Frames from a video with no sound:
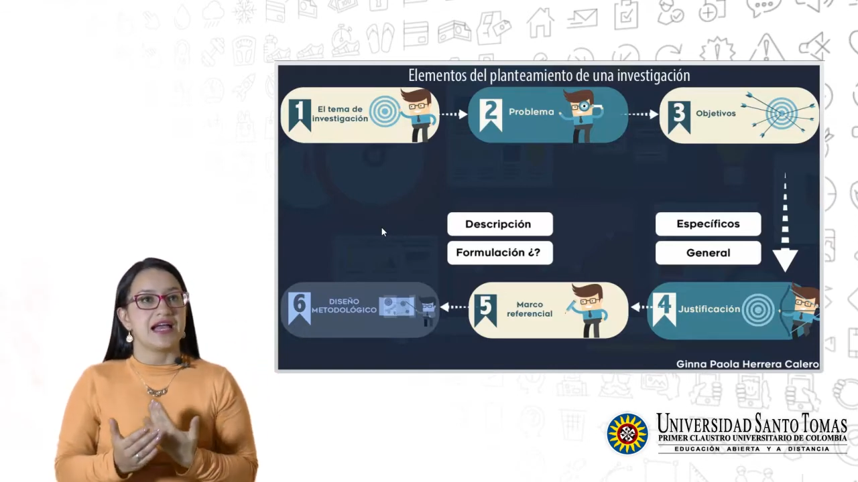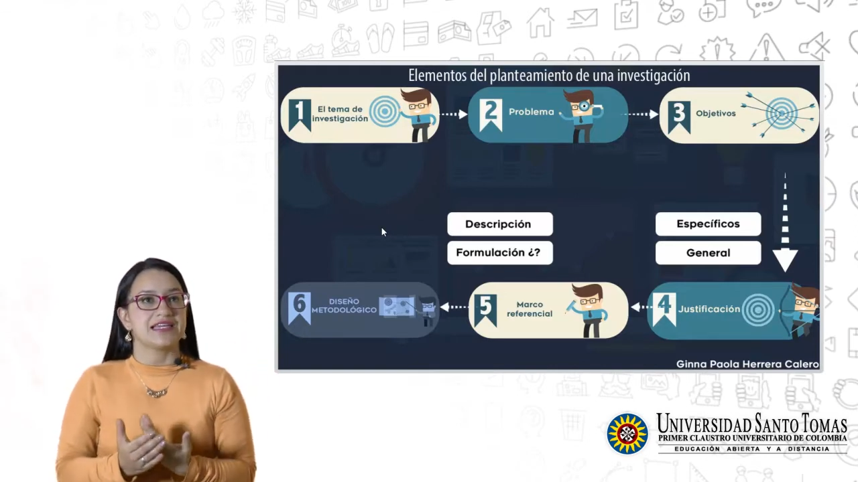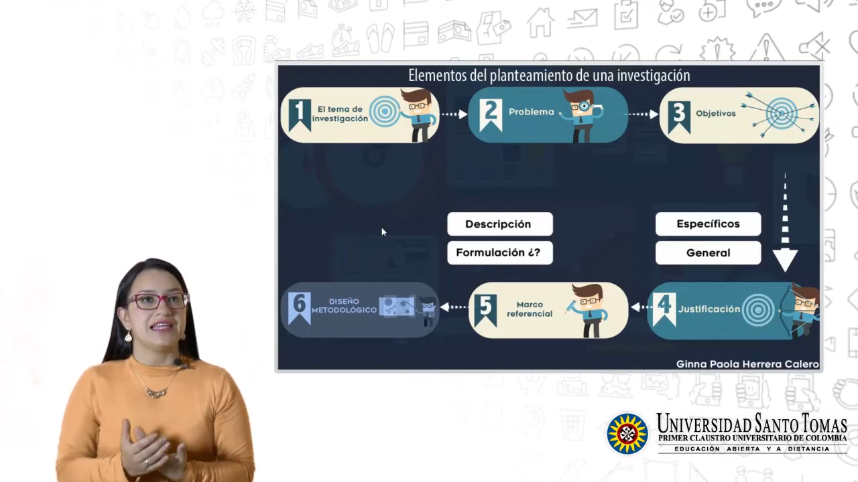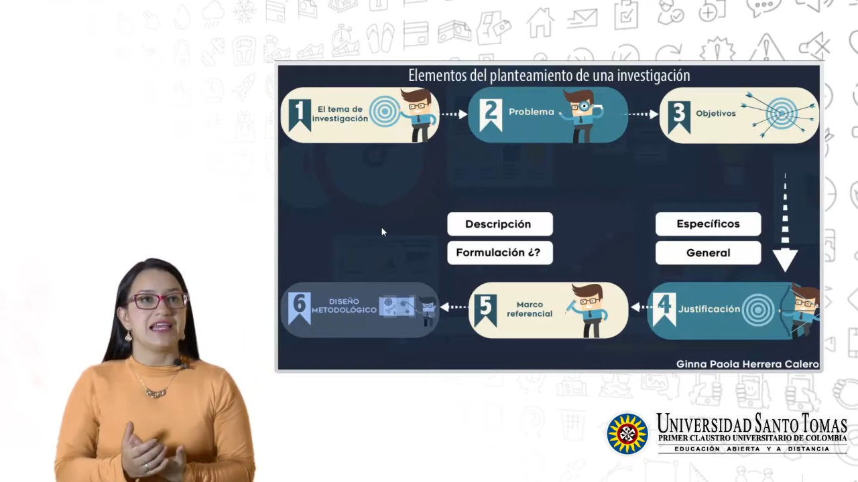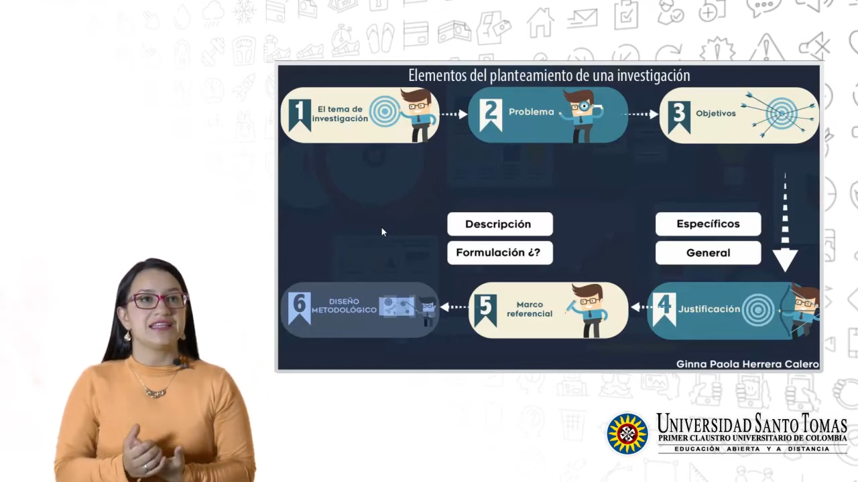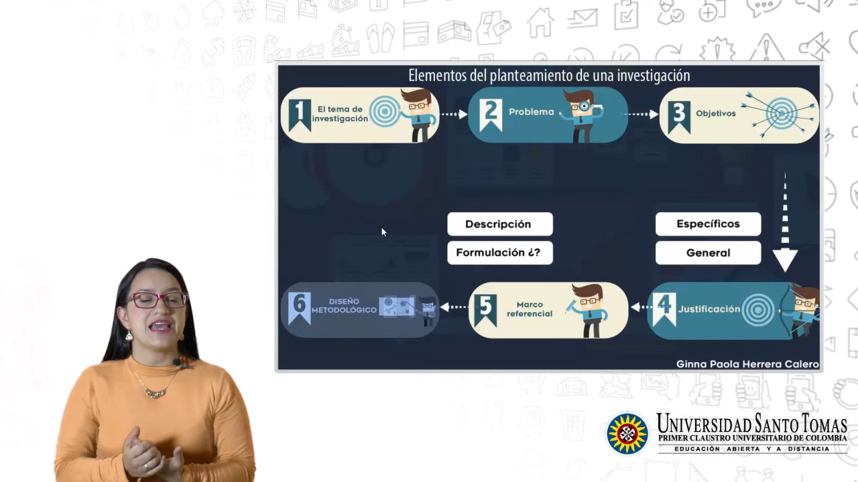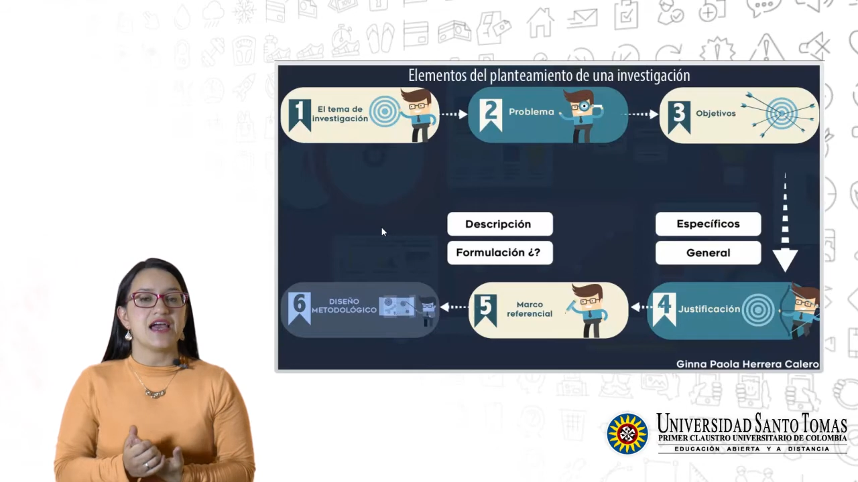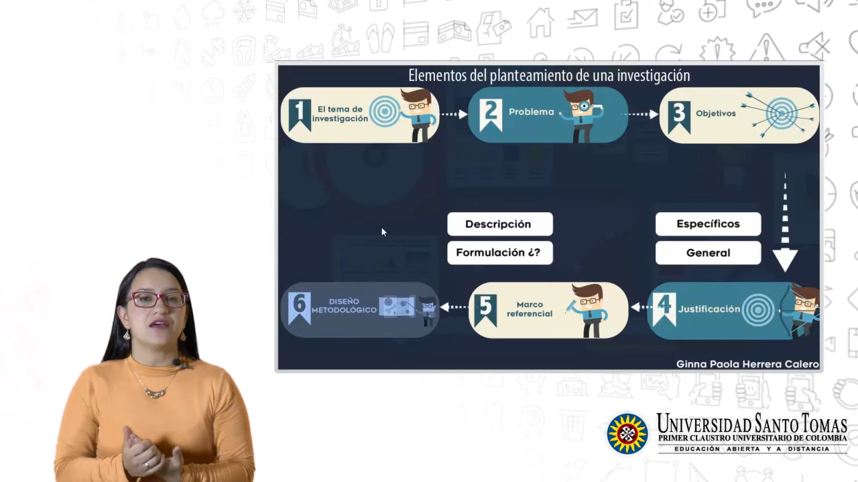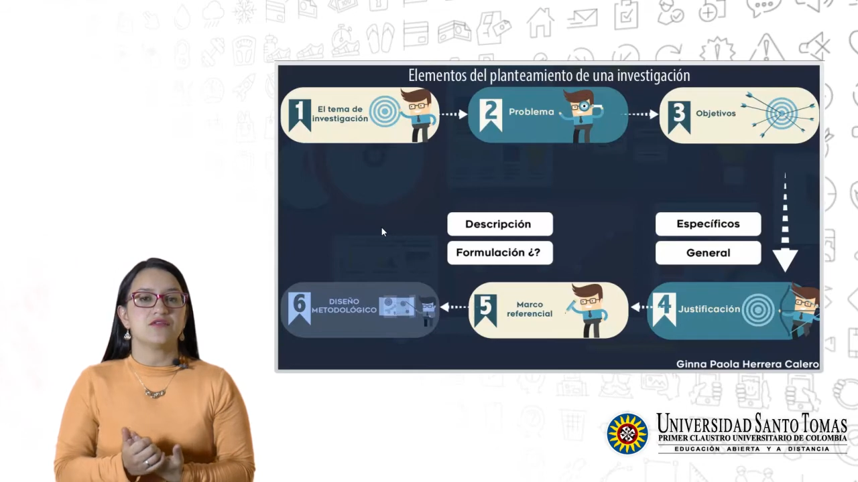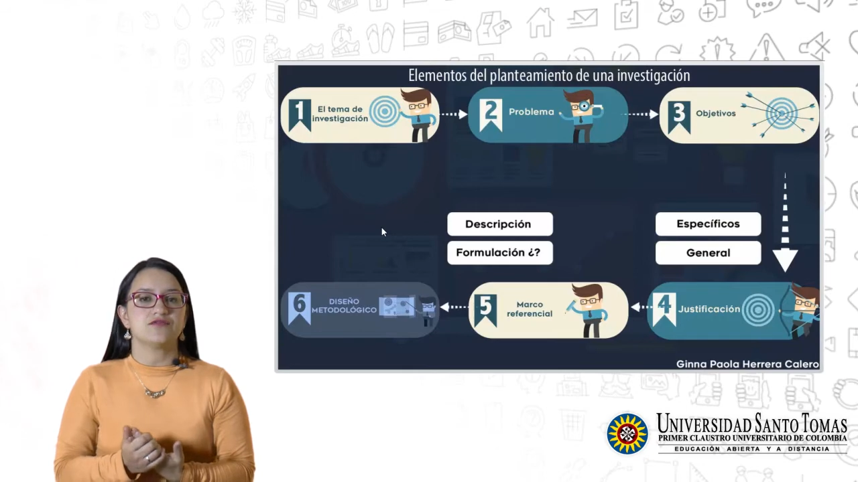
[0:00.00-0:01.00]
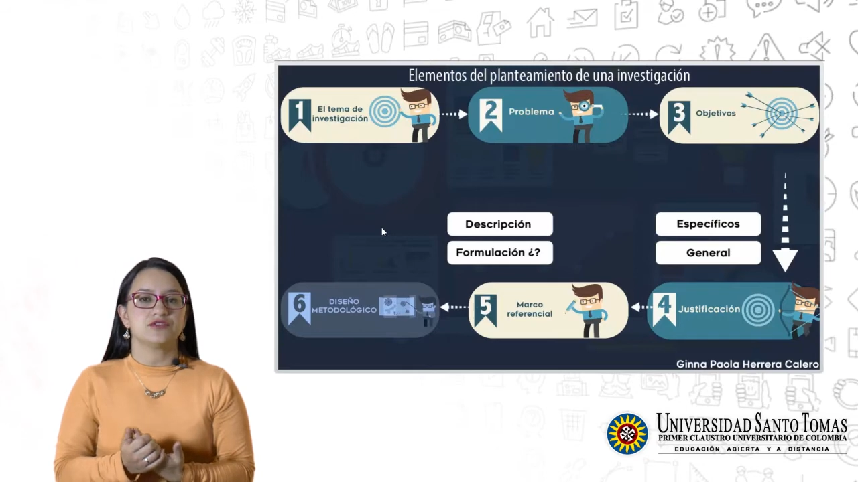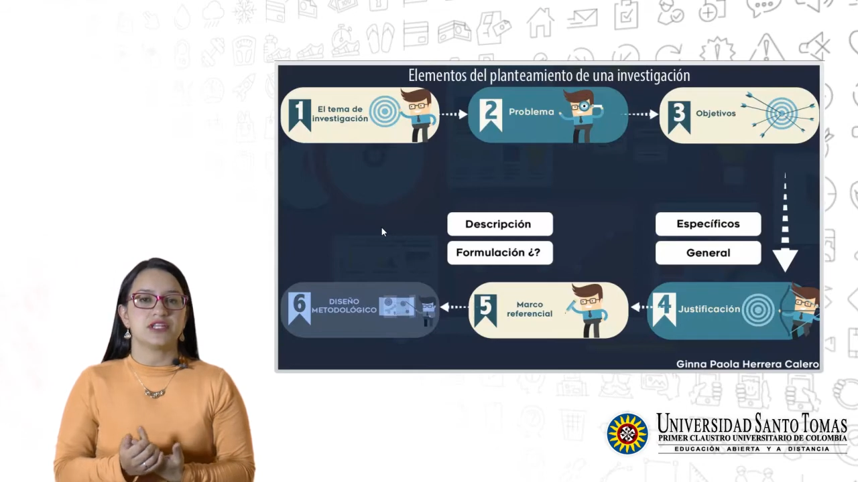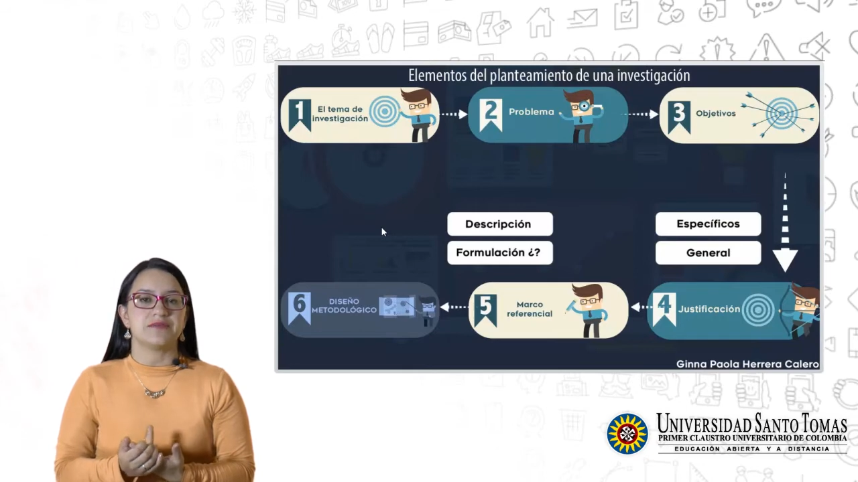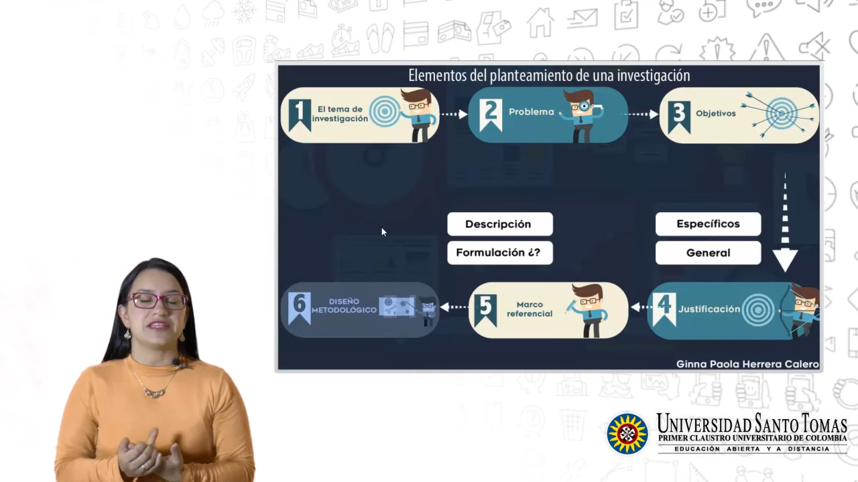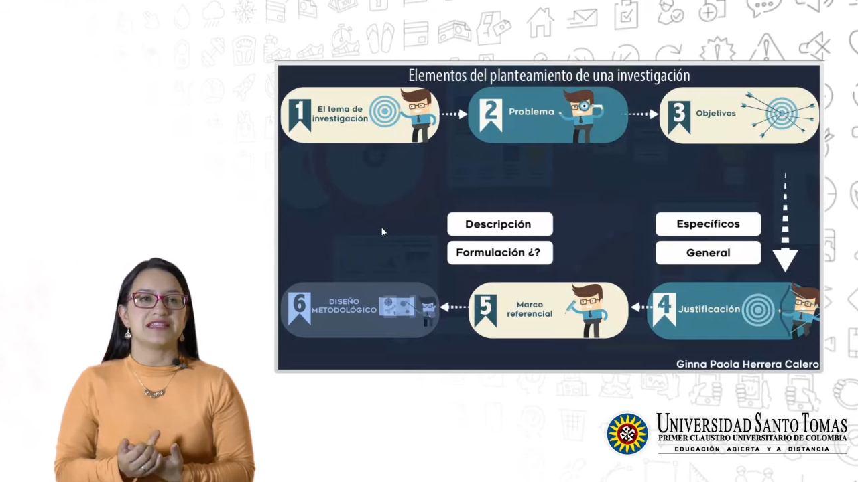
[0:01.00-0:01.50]
Aquí la idea
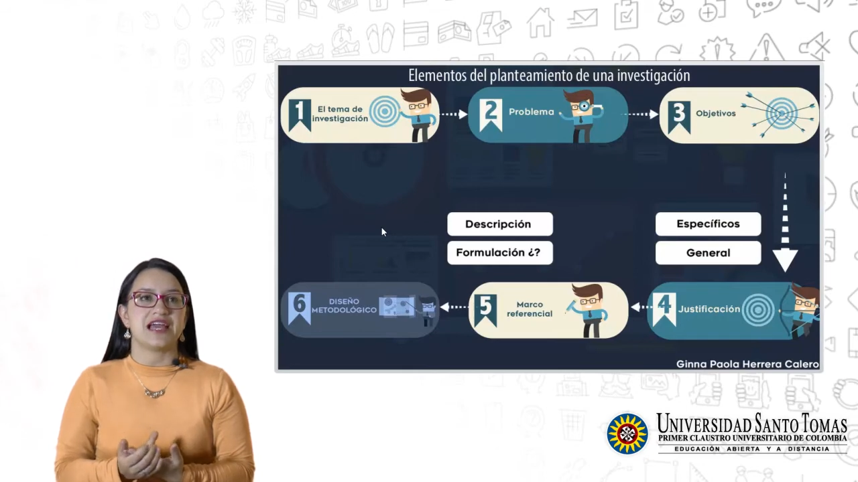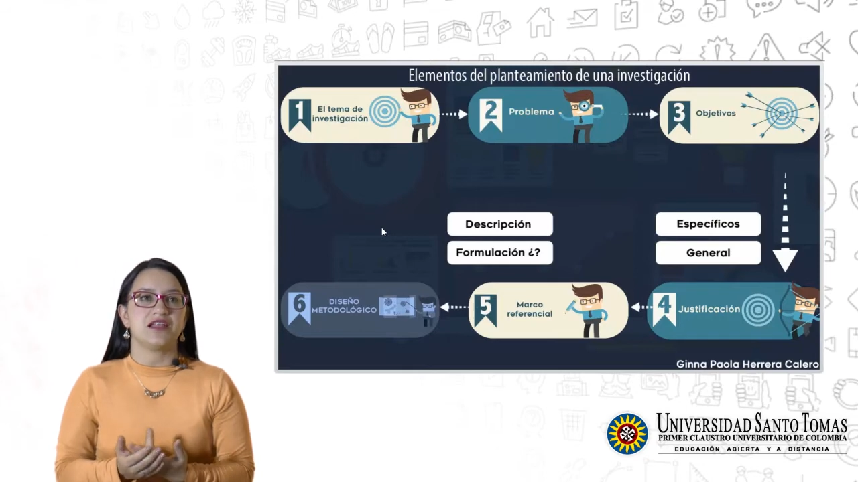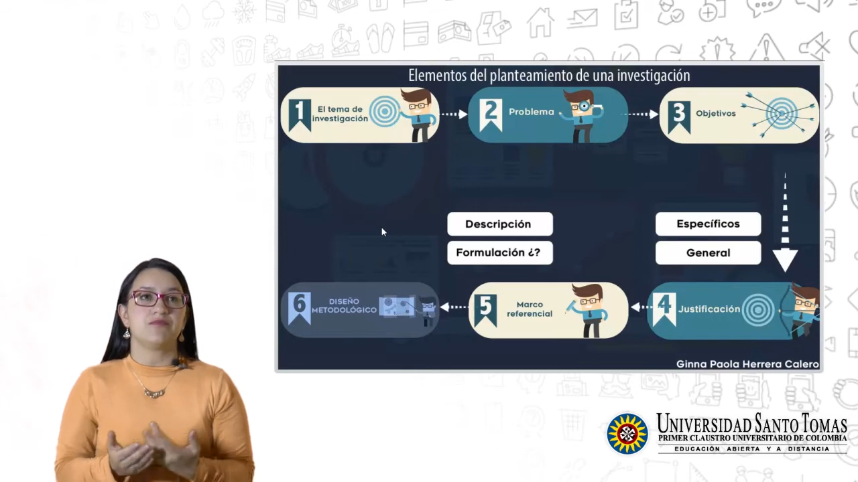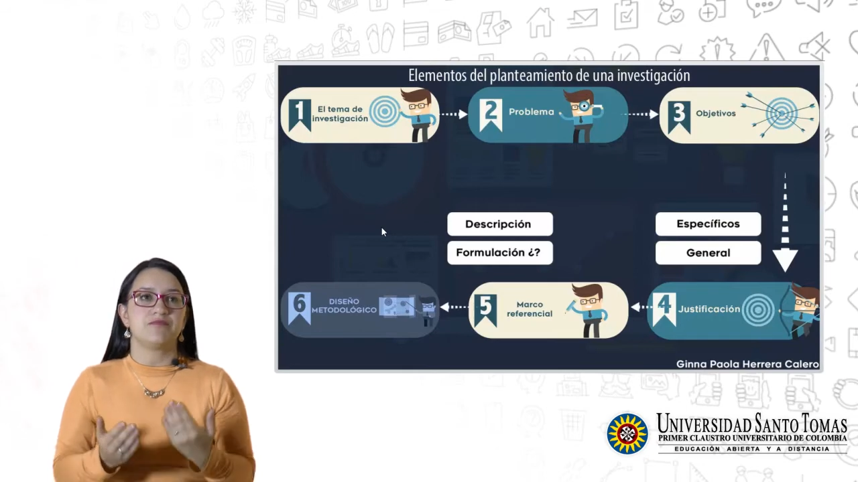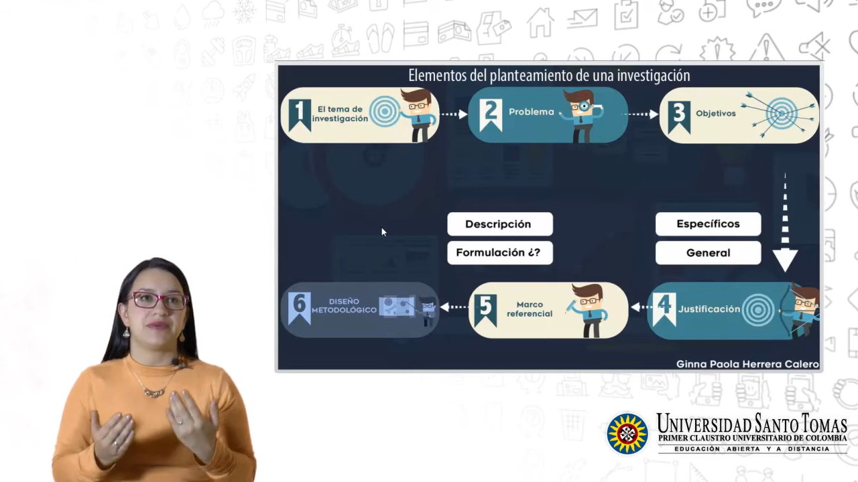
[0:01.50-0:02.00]
fundamental